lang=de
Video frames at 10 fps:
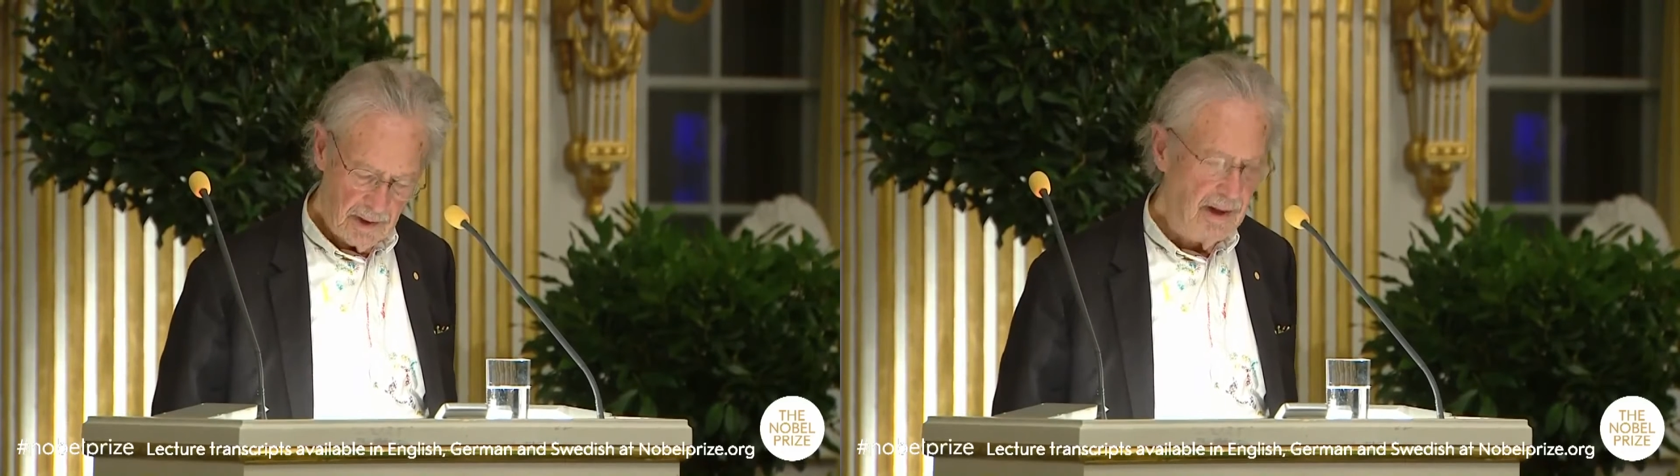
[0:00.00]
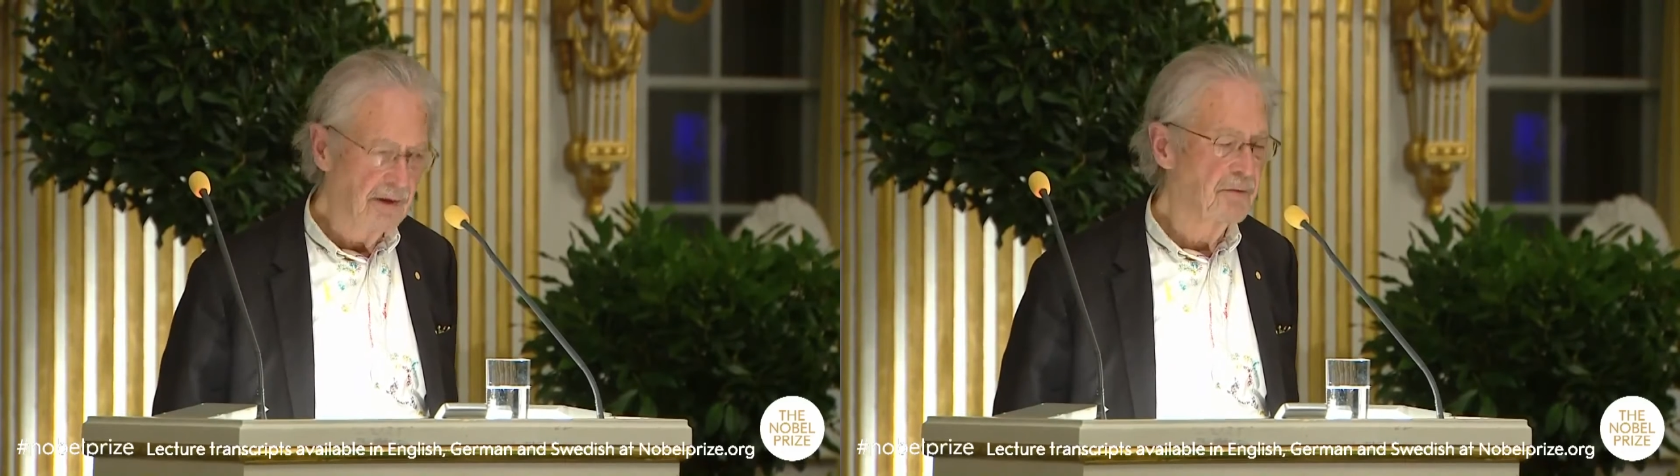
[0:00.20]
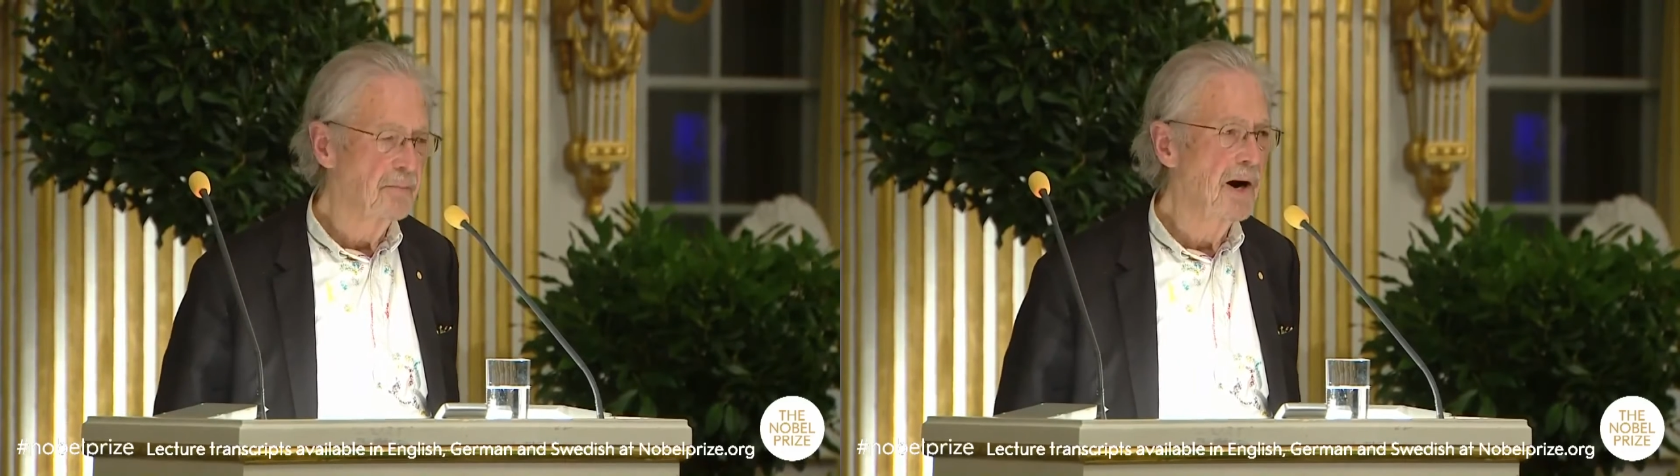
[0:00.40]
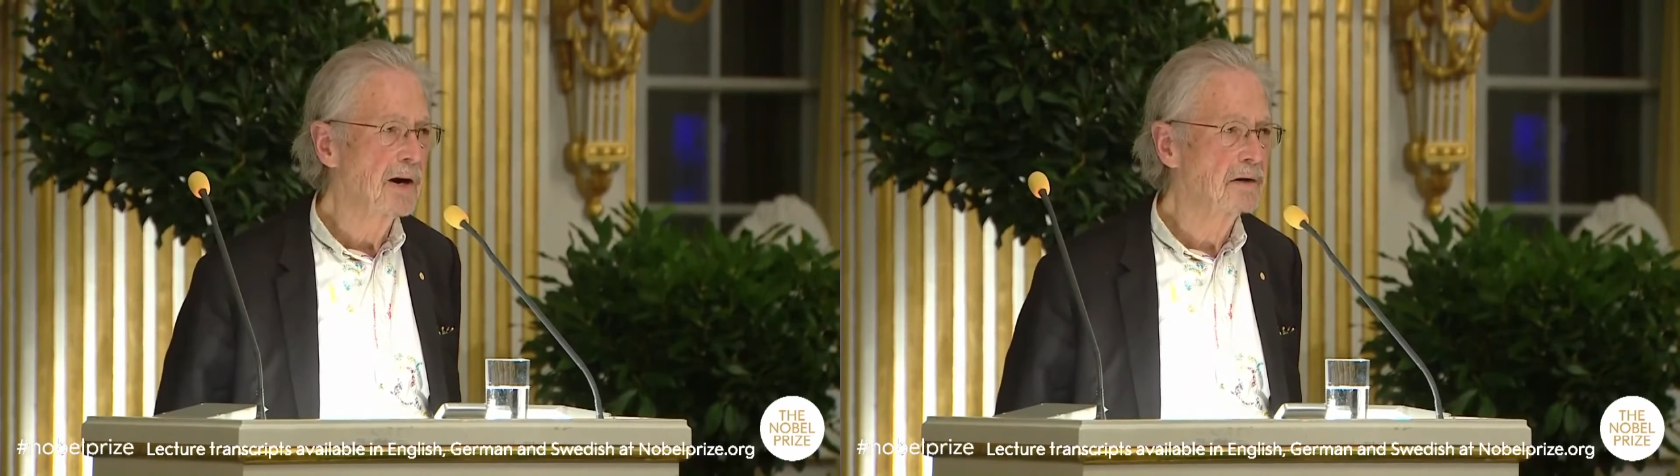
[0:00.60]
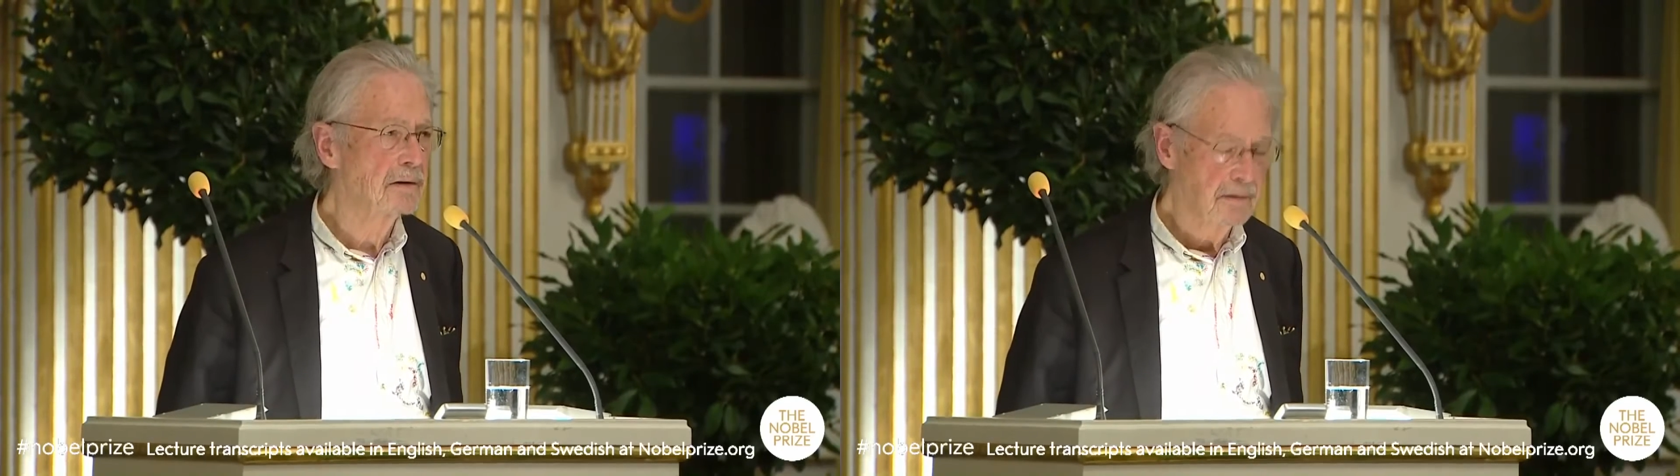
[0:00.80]
als
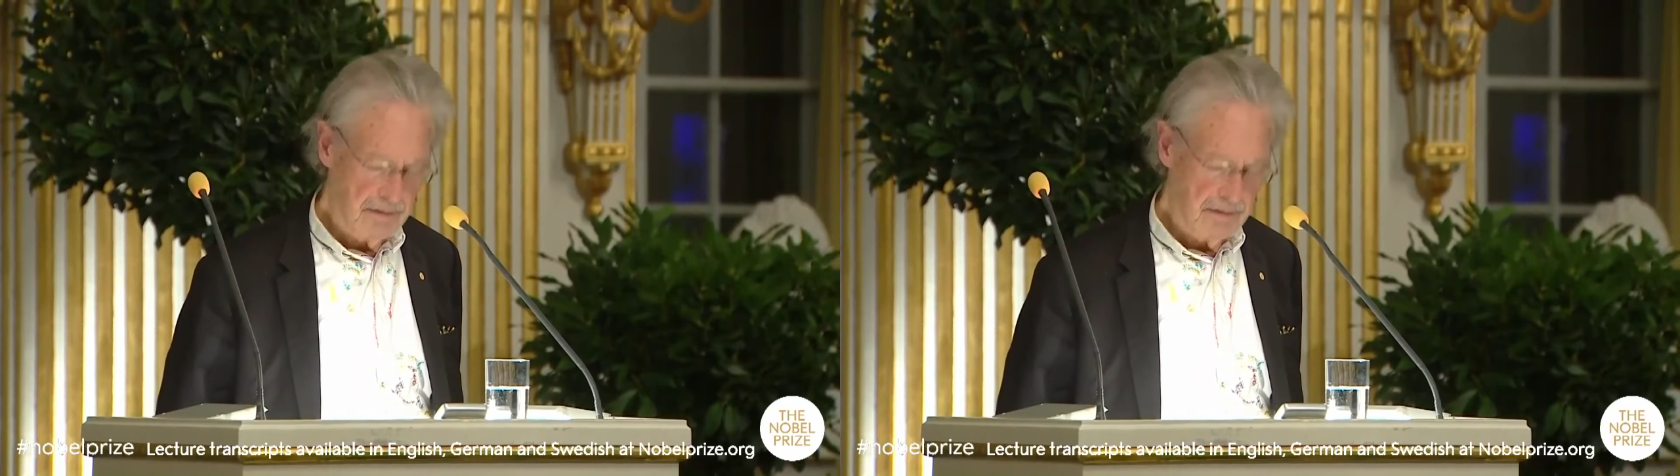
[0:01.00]
Magd.